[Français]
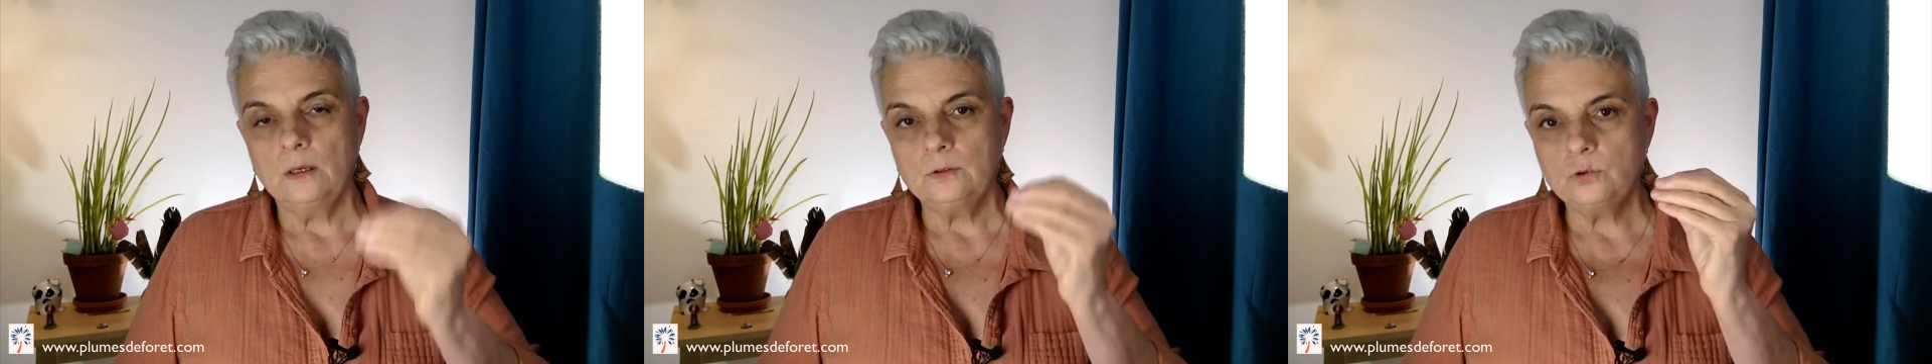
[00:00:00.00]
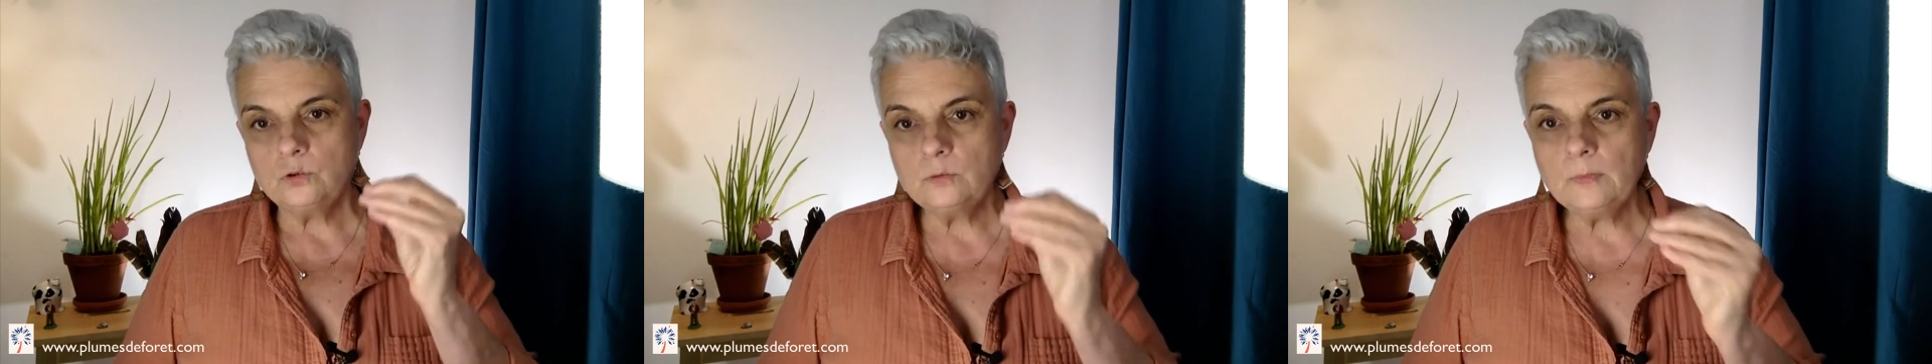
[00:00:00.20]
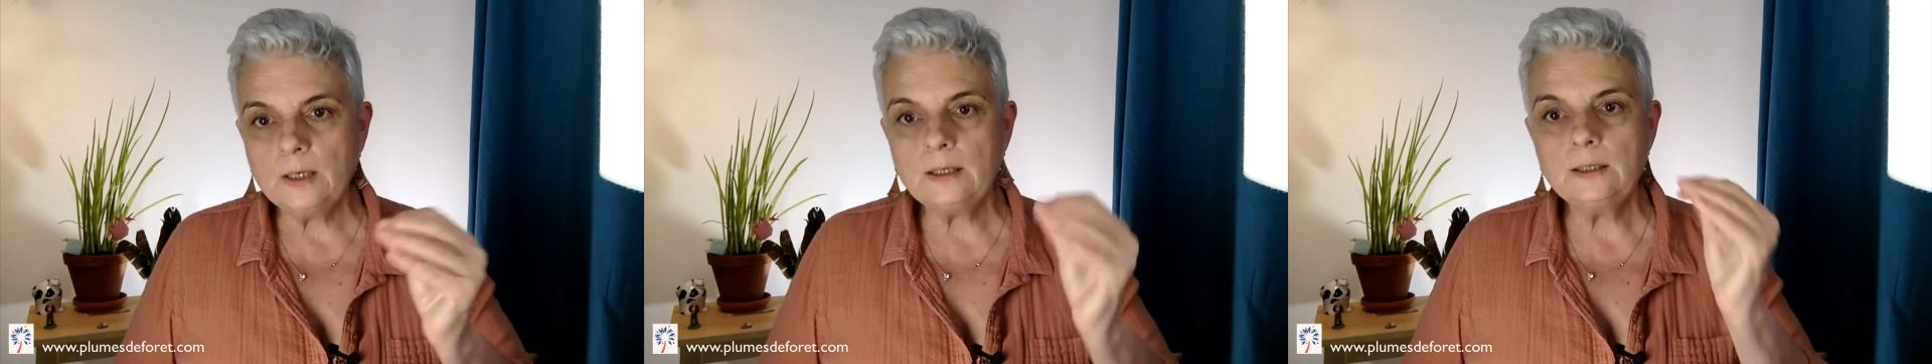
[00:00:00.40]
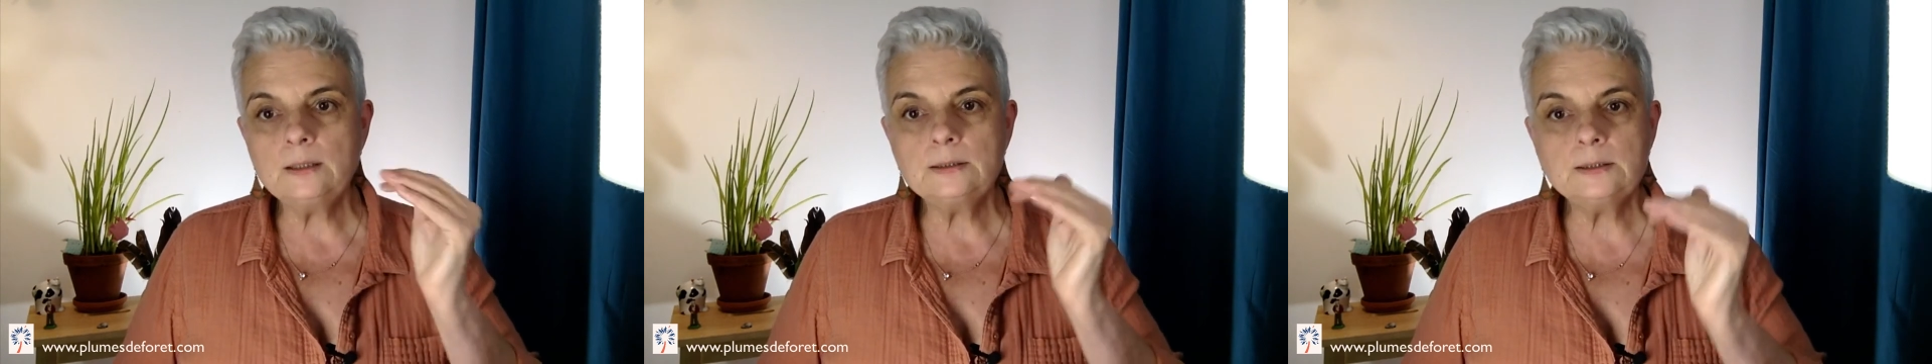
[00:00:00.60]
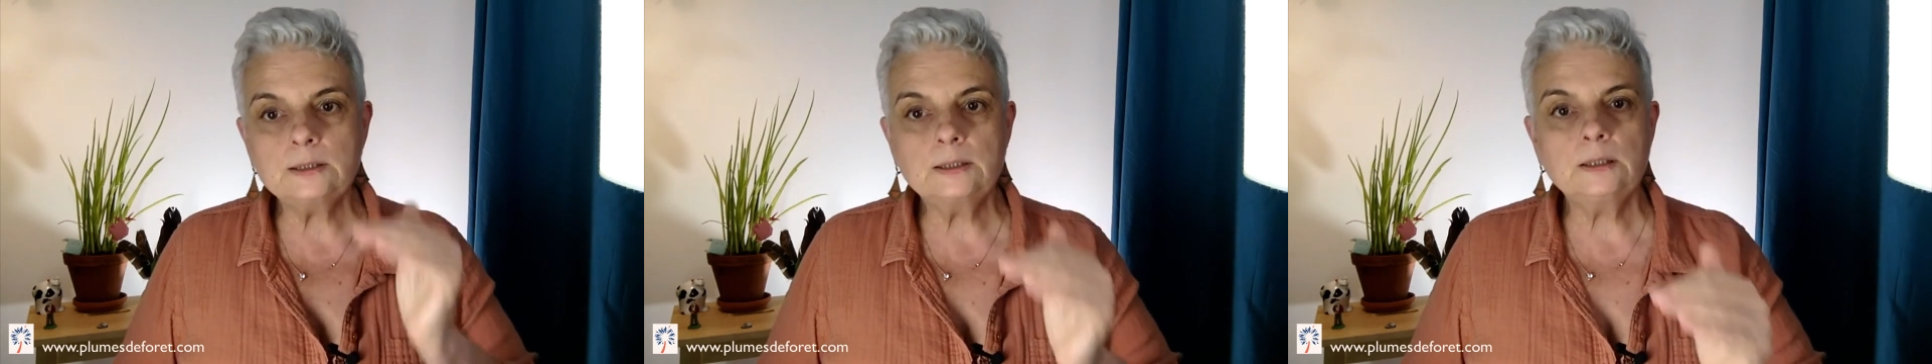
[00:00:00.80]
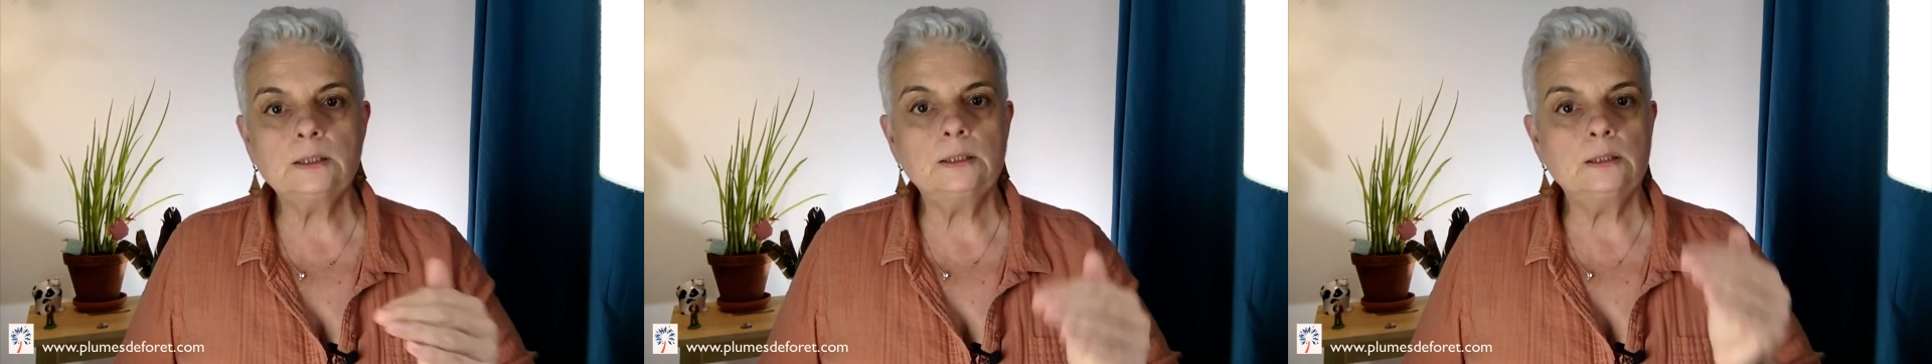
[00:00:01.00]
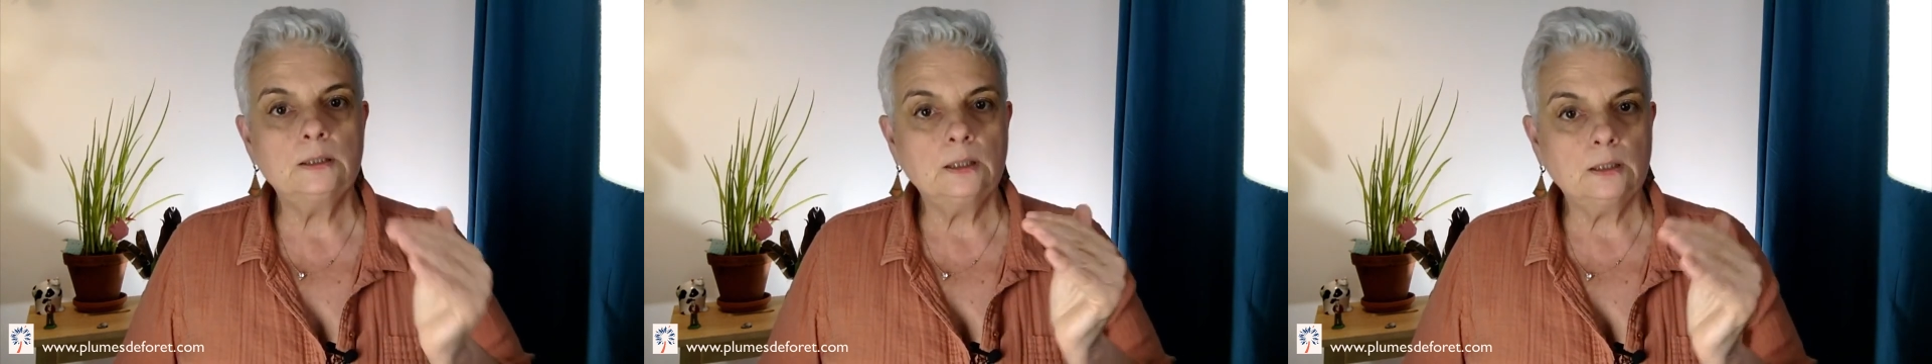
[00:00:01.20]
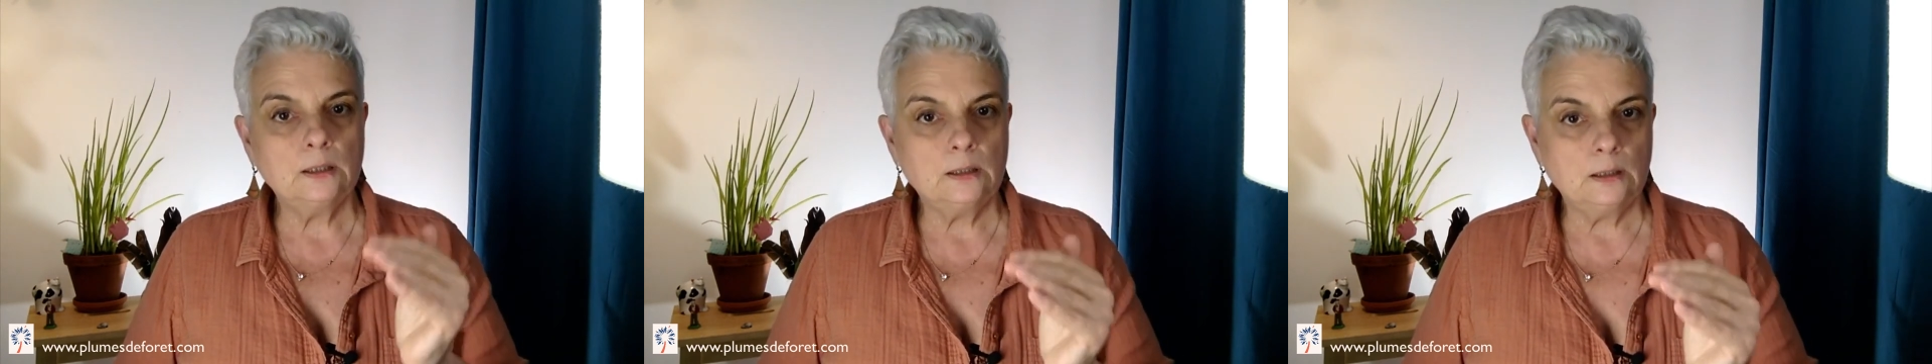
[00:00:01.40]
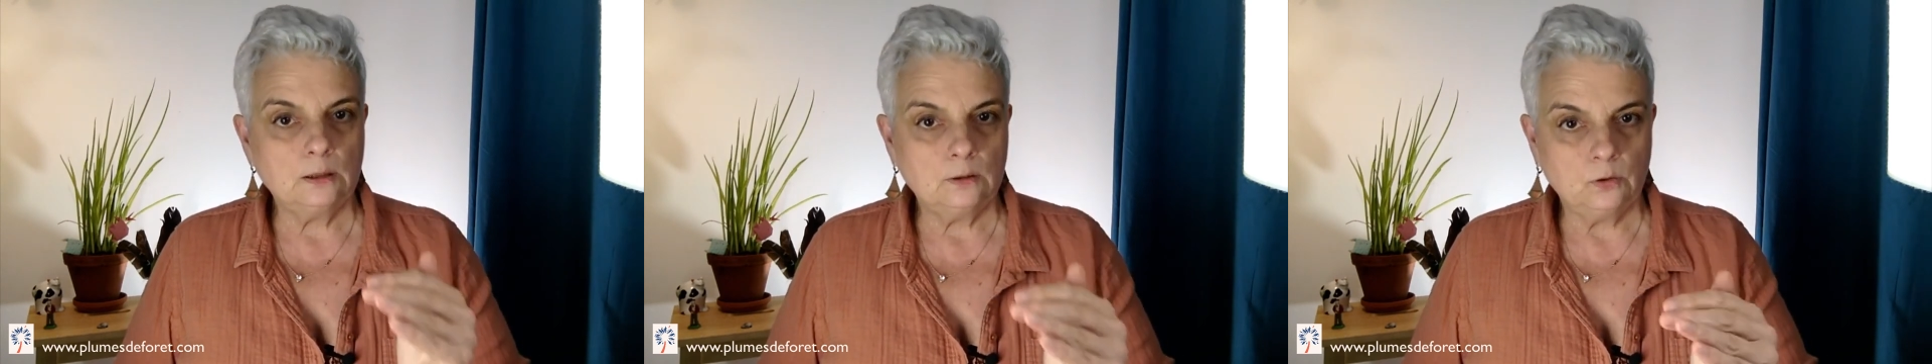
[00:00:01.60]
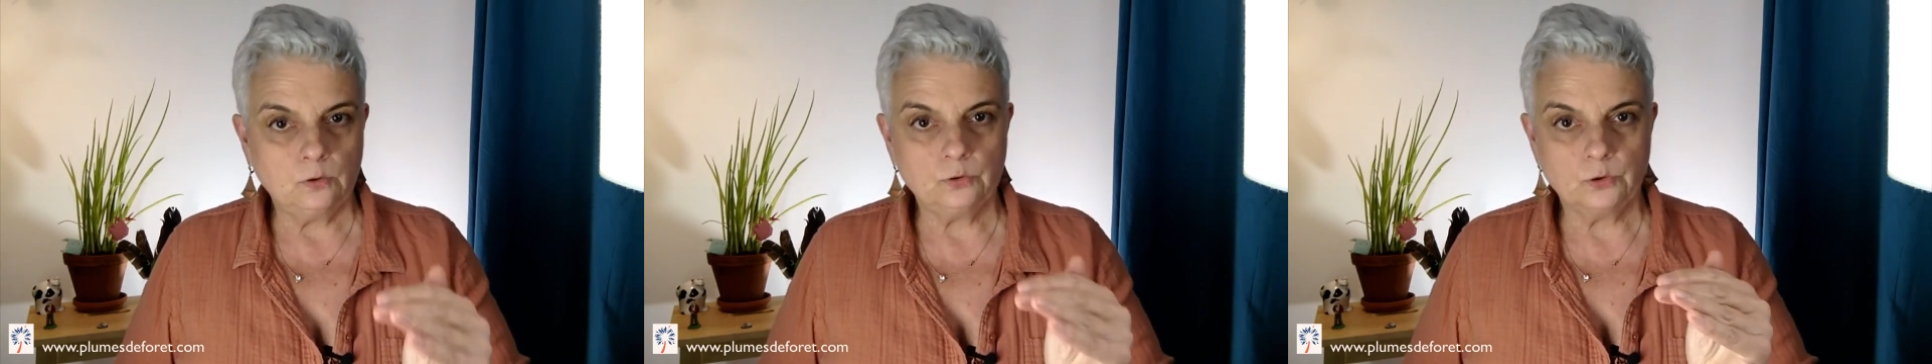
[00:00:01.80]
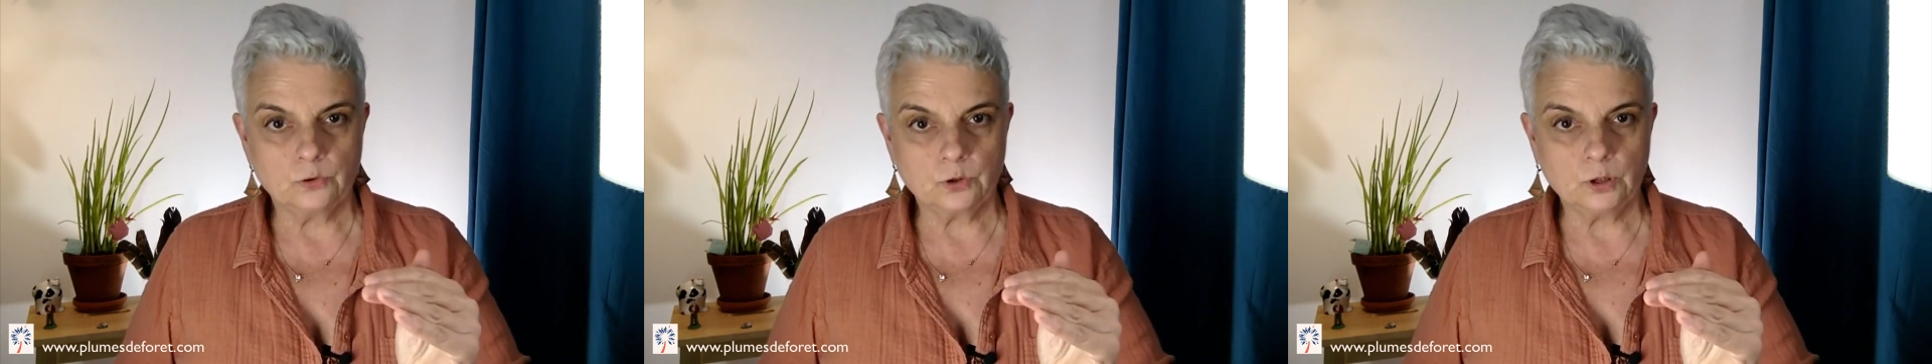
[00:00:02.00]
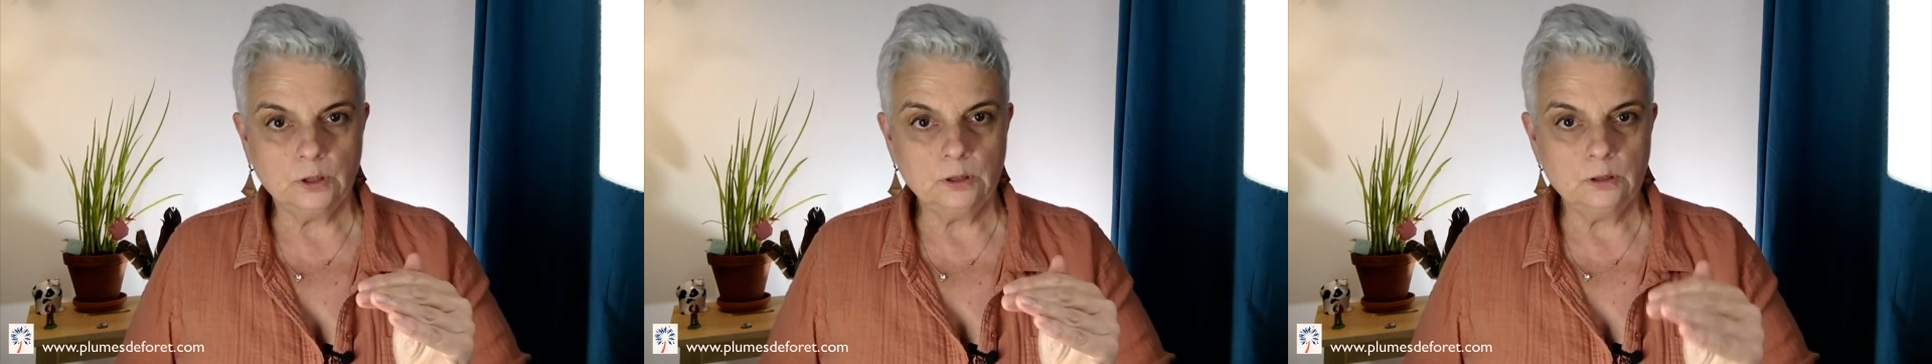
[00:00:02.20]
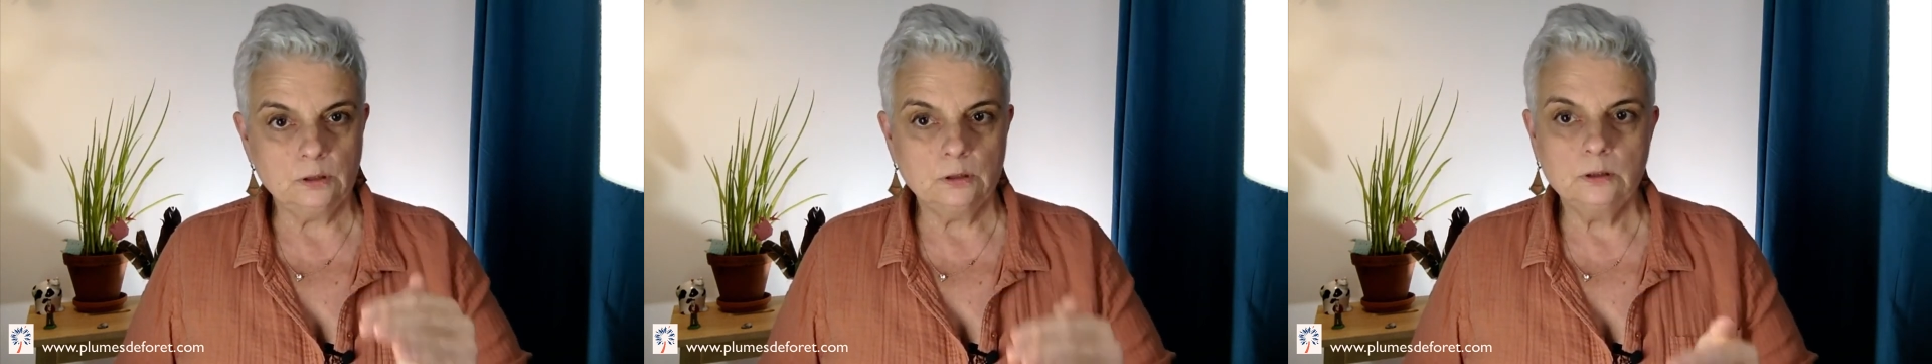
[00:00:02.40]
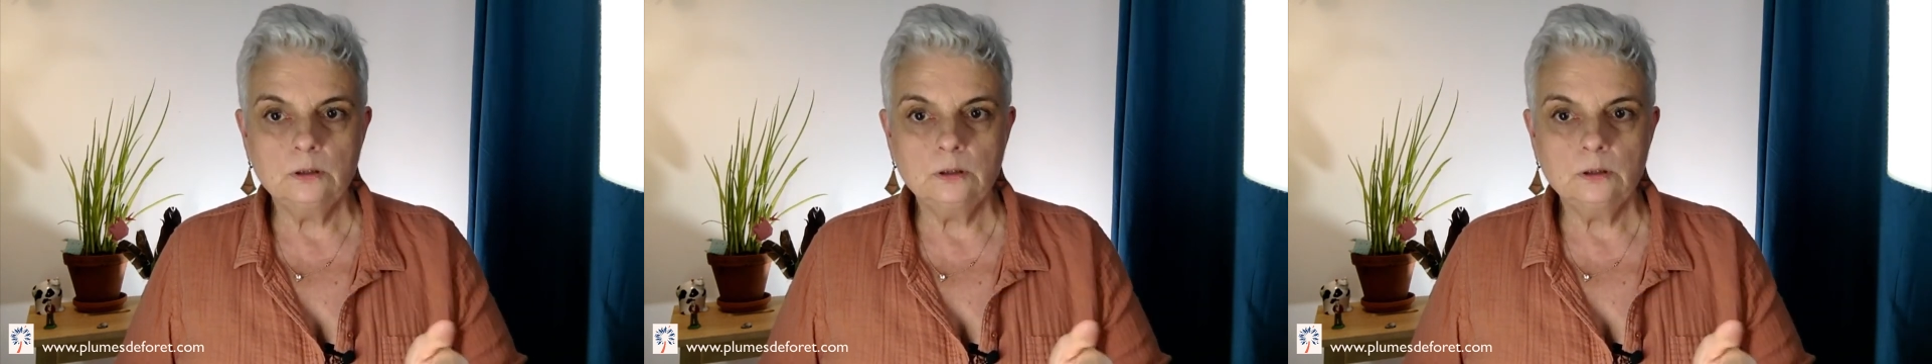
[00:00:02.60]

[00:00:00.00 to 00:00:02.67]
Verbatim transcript: Tu m'as indiqué le danger.